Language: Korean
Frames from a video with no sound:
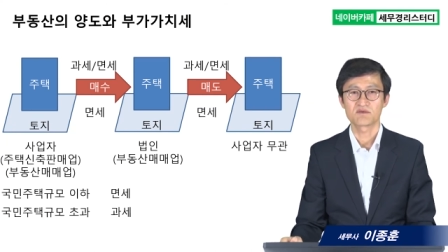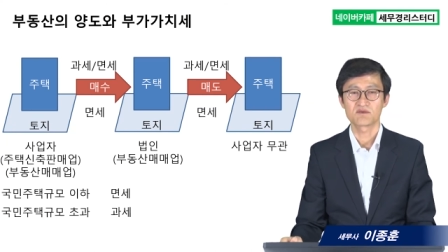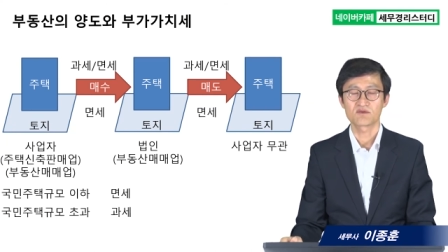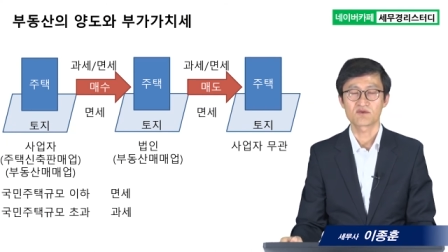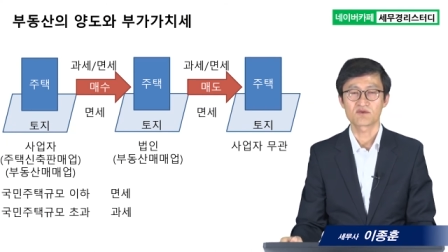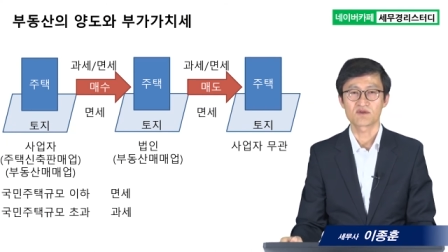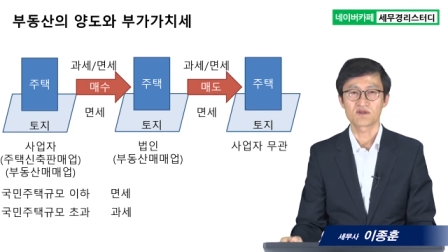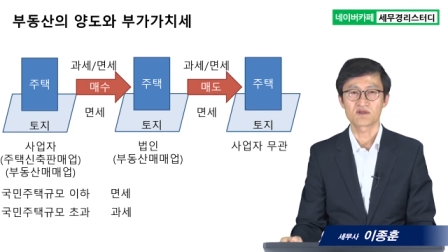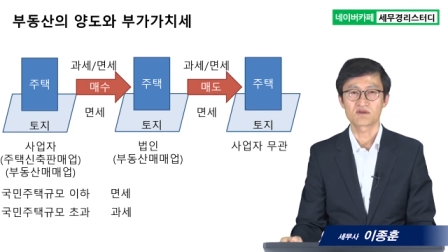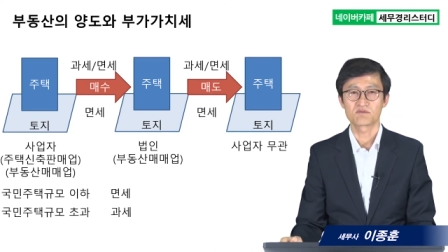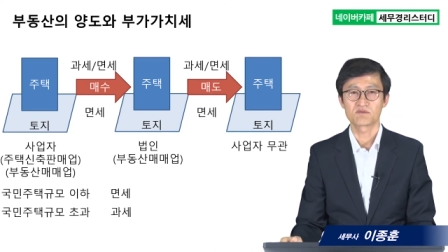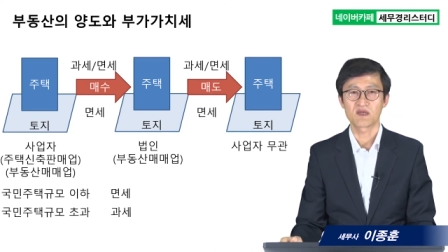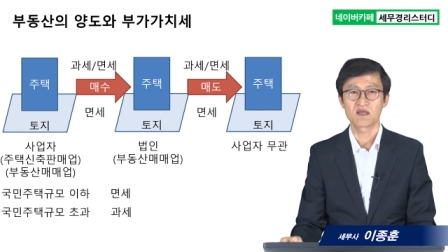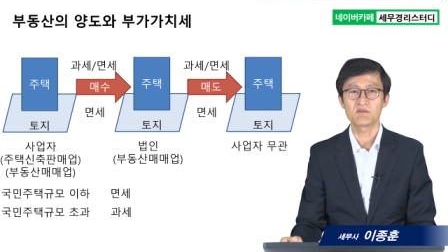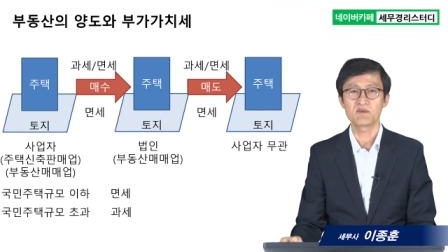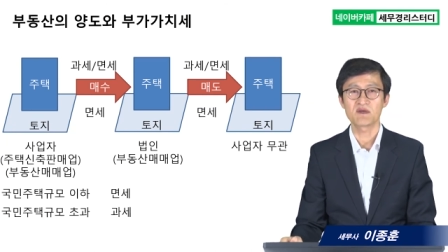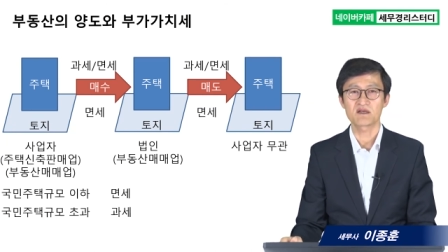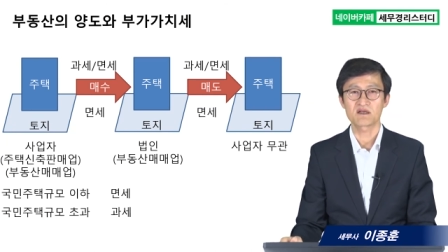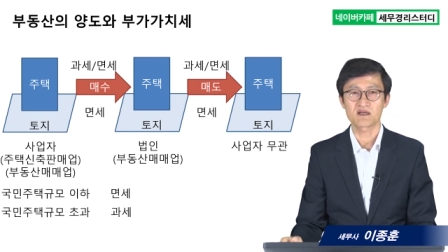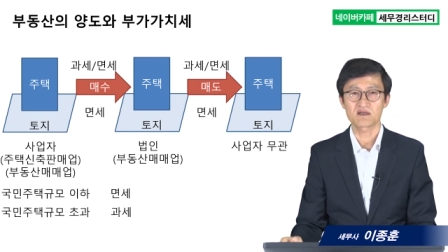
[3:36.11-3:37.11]
또 이걸
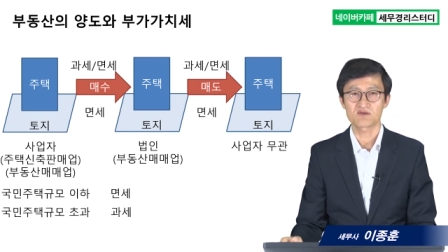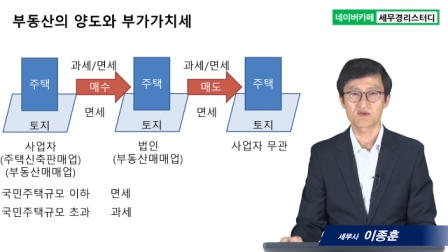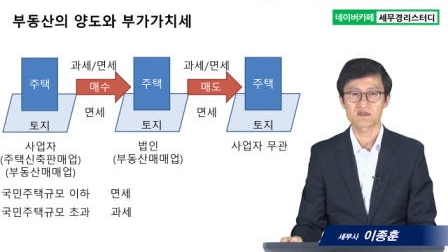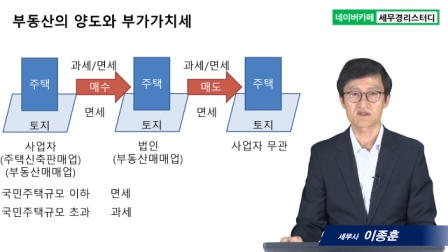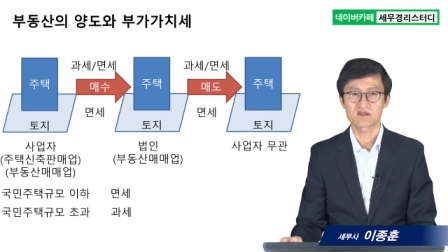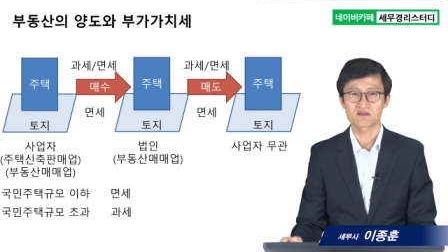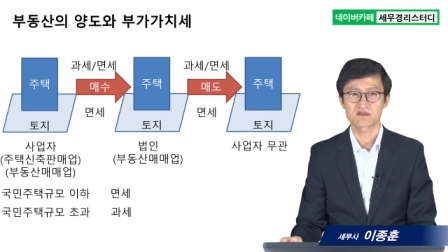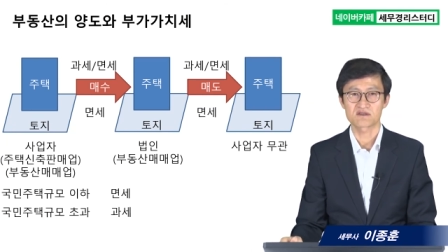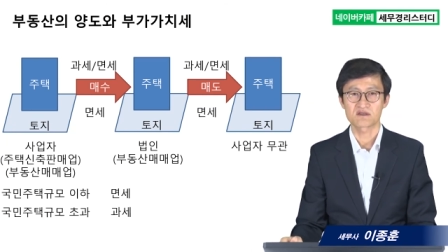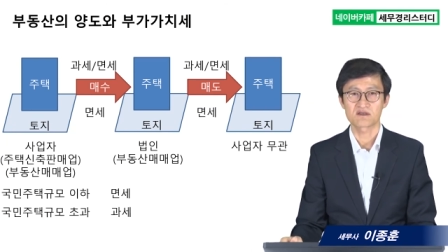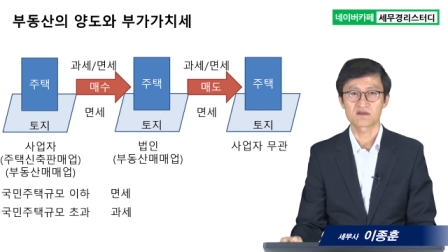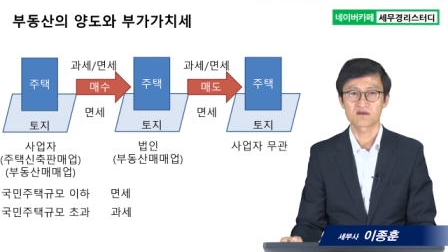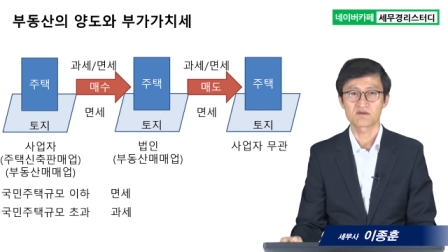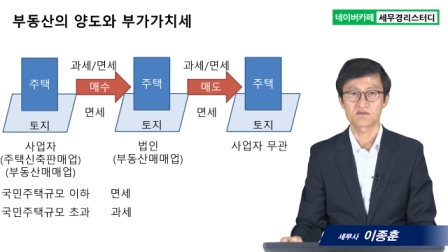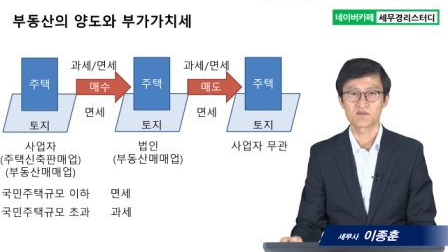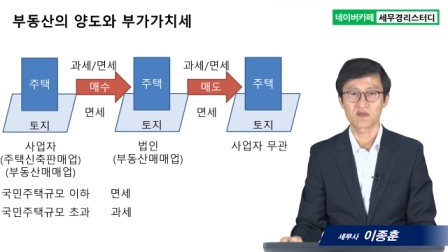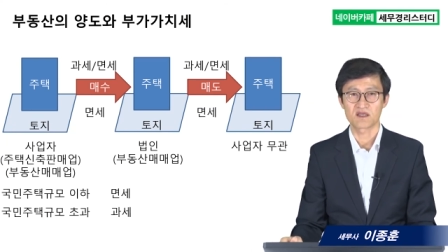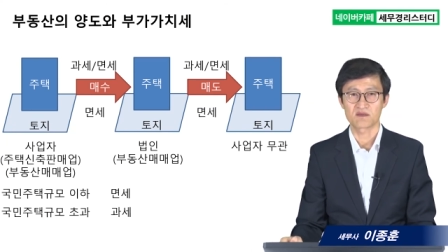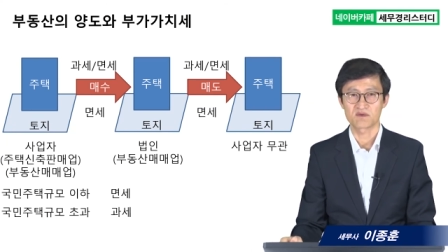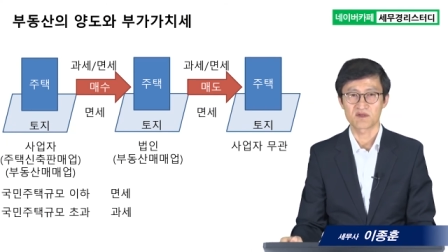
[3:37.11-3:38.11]
매매를 하기 위해서
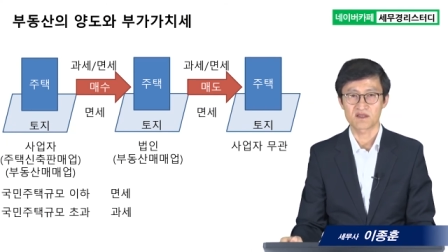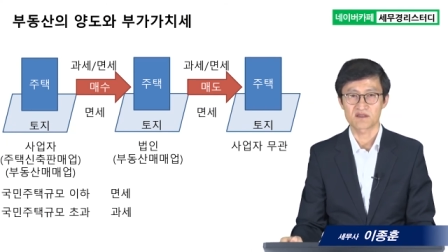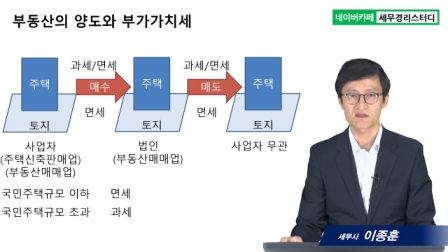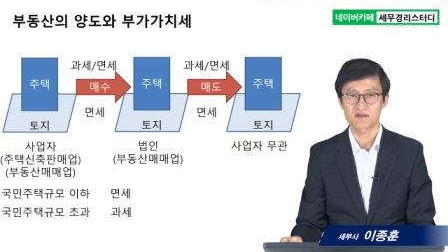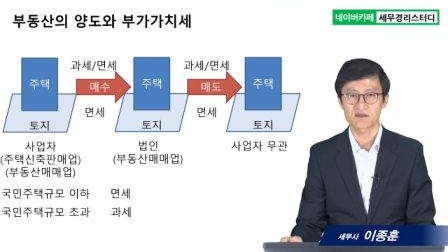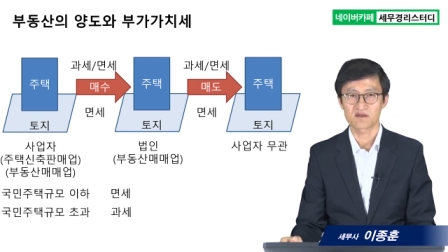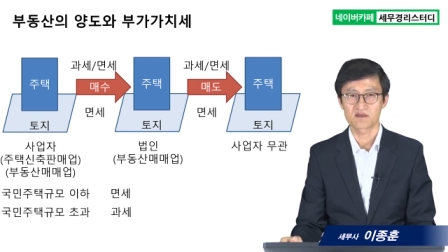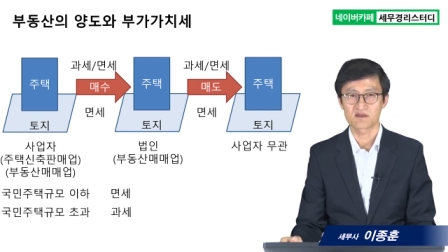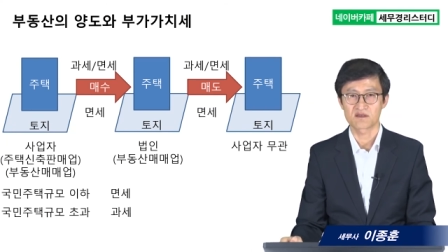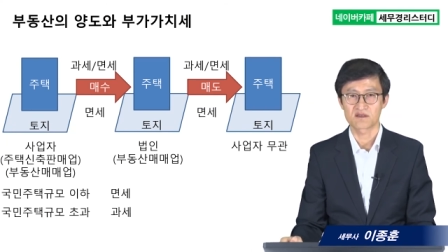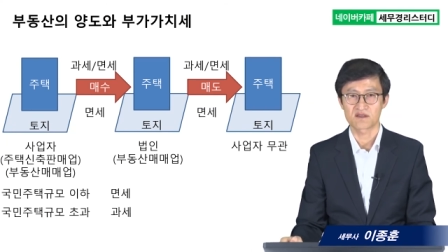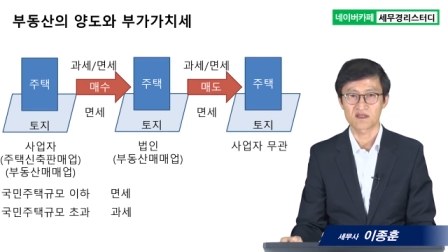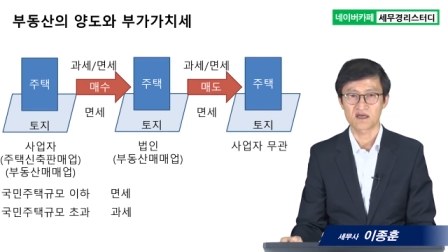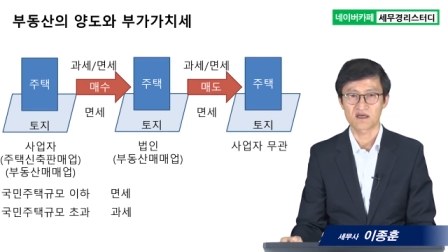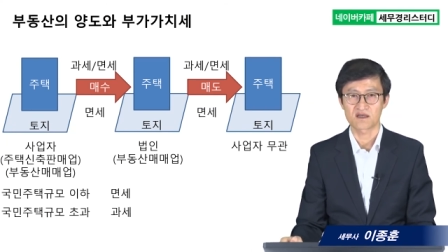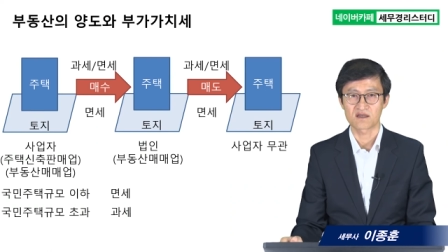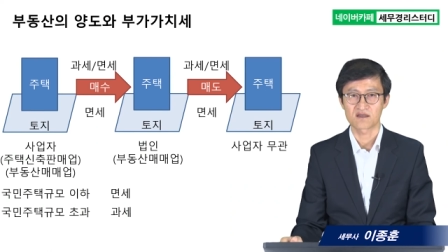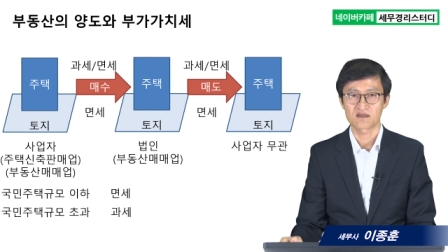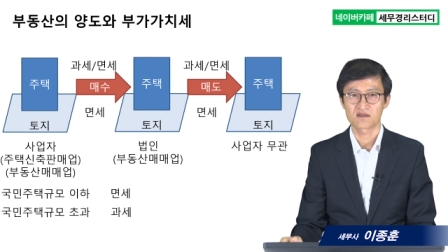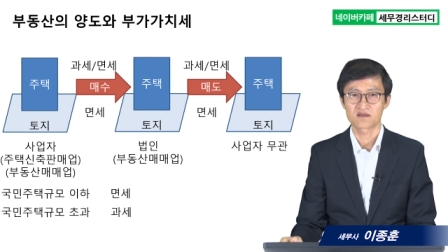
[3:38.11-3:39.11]
매입을 했던
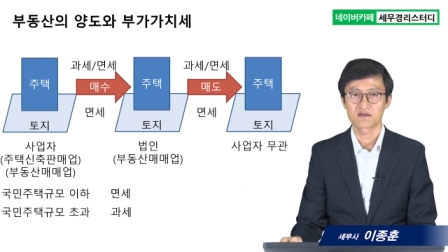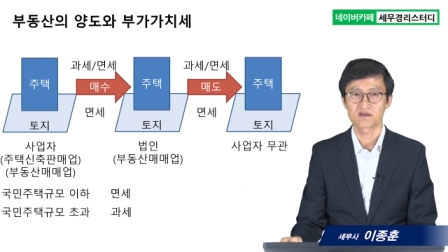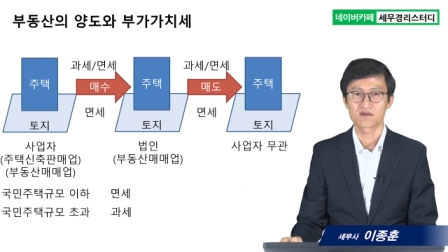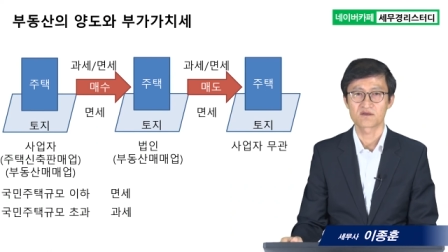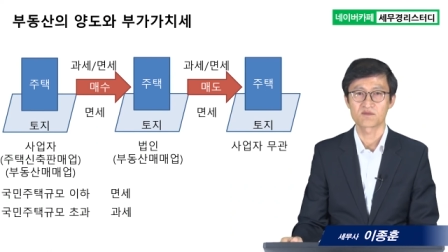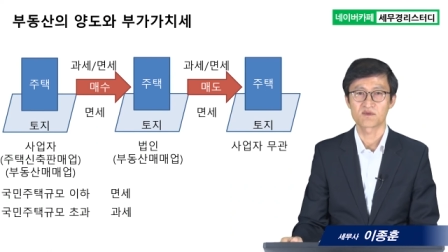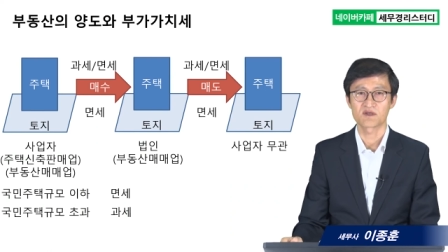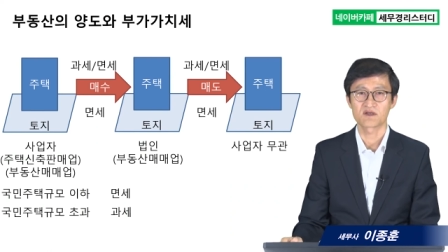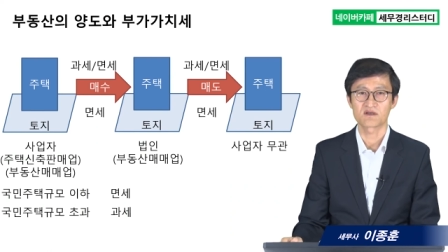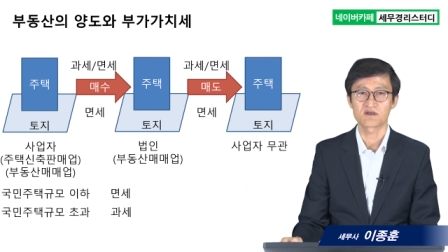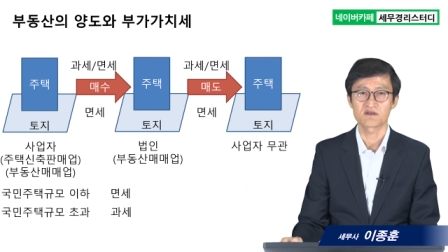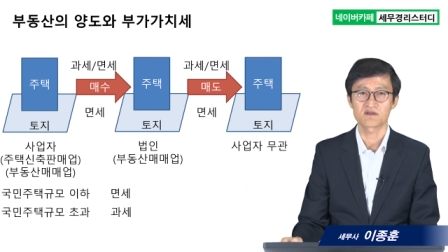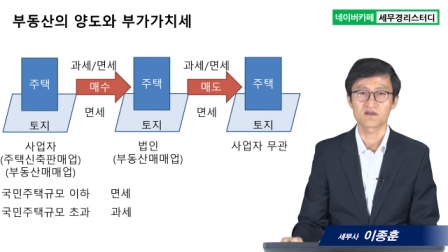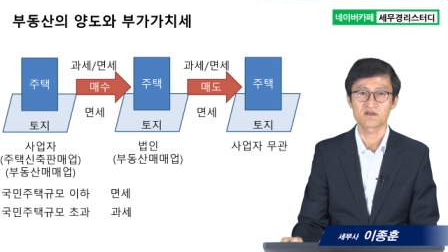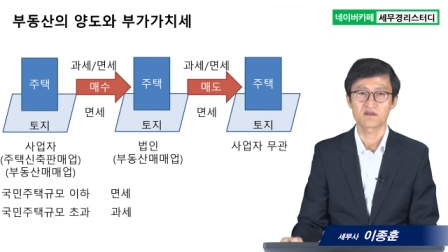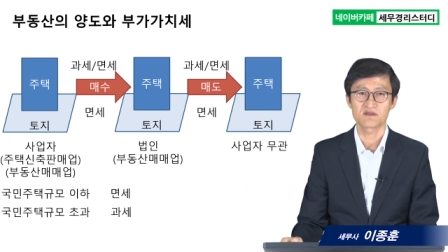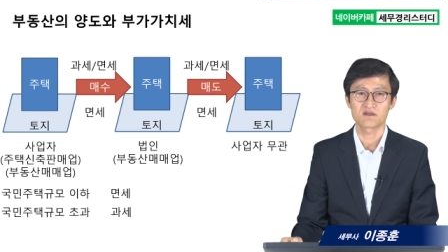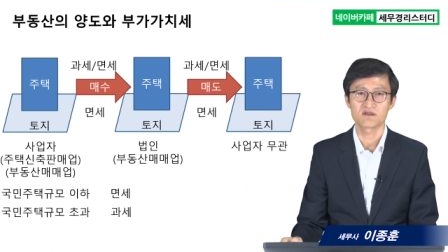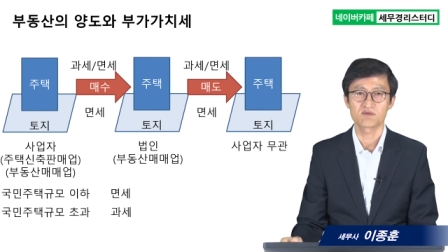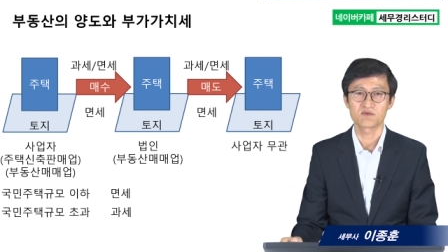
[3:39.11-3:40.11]
거다. 그러면
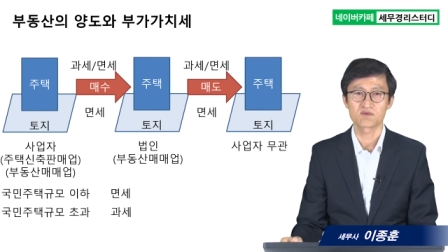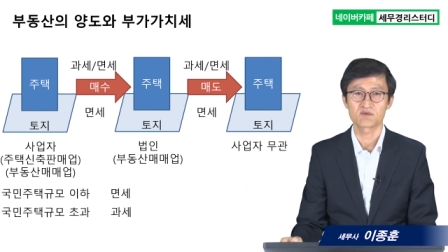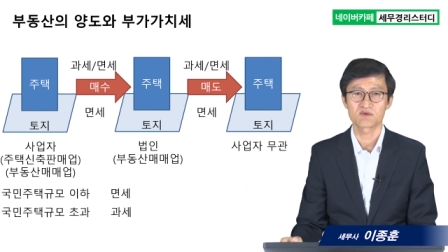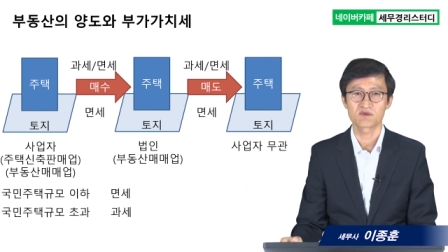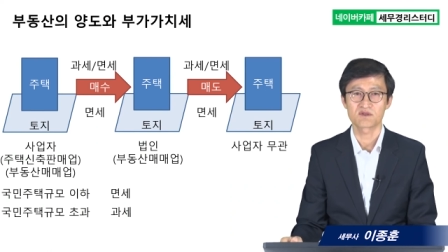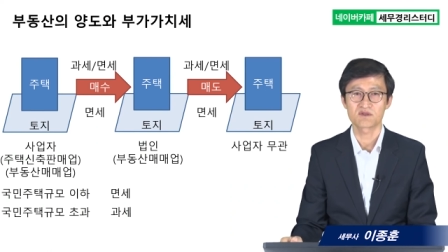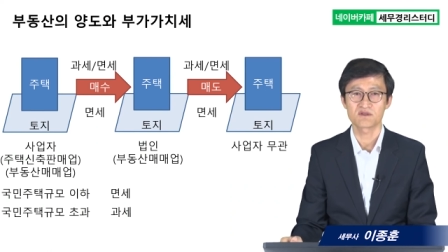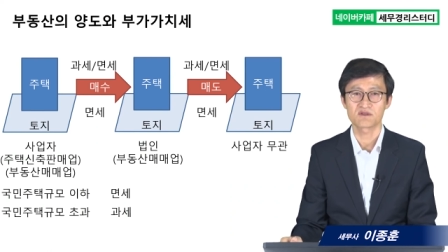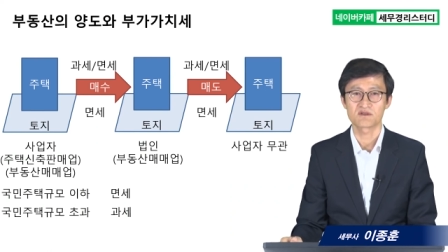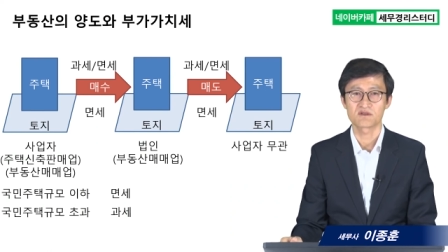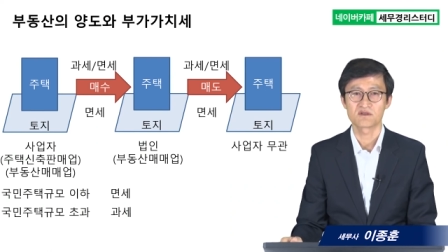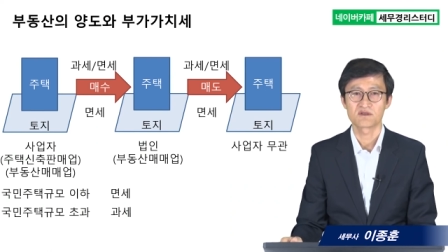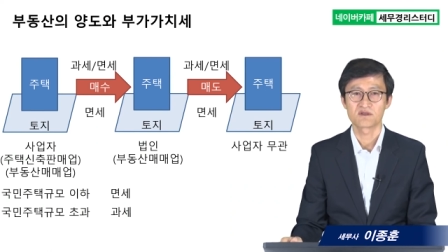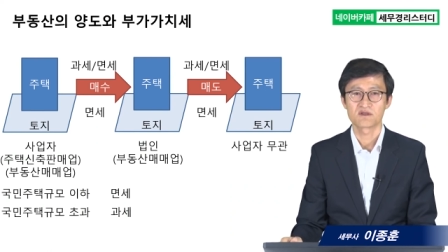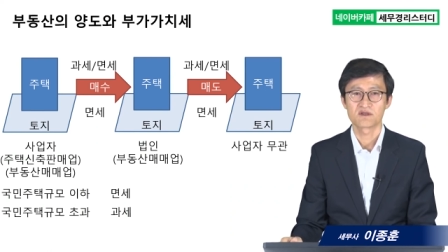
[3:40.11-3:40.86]
이 부분은